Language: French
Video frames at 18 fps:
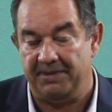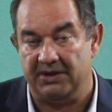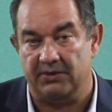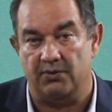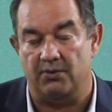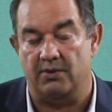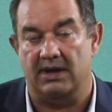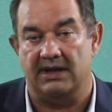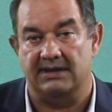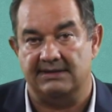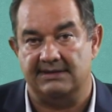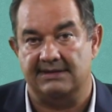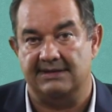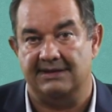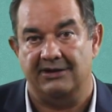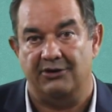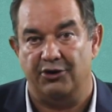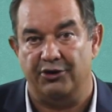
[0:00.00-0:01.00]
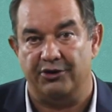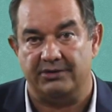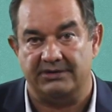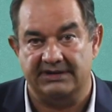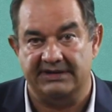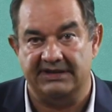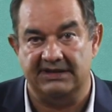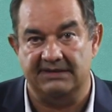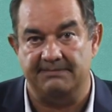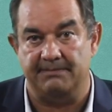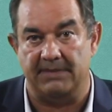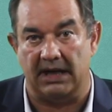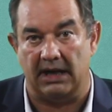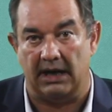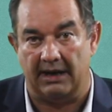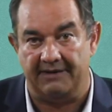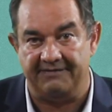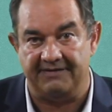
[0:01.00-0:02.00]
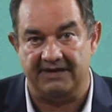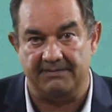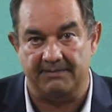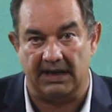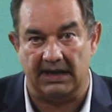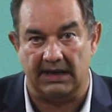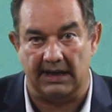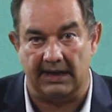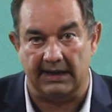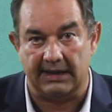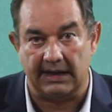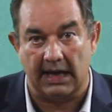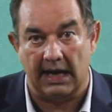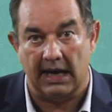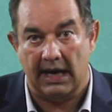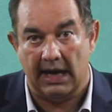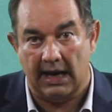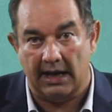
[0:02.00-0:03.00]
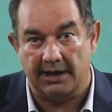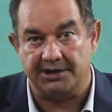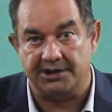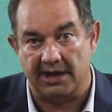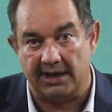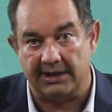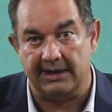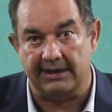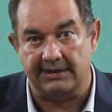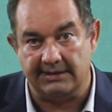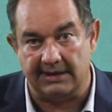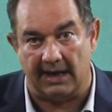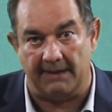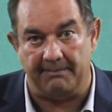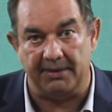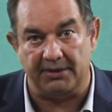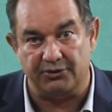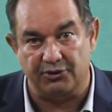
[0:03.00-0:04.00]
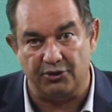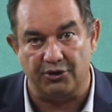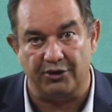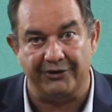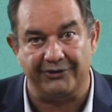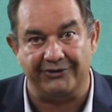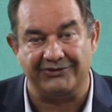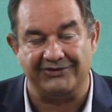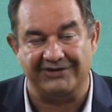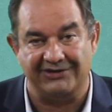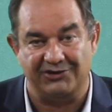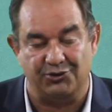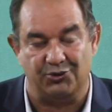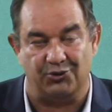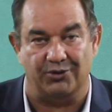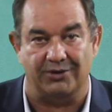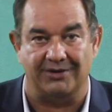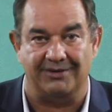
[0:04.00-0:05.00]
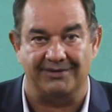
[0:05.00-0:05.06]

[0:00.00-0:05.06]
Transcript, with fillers: paieront ainsi leur dîme à Fimalac à chaque étape de leur séjour.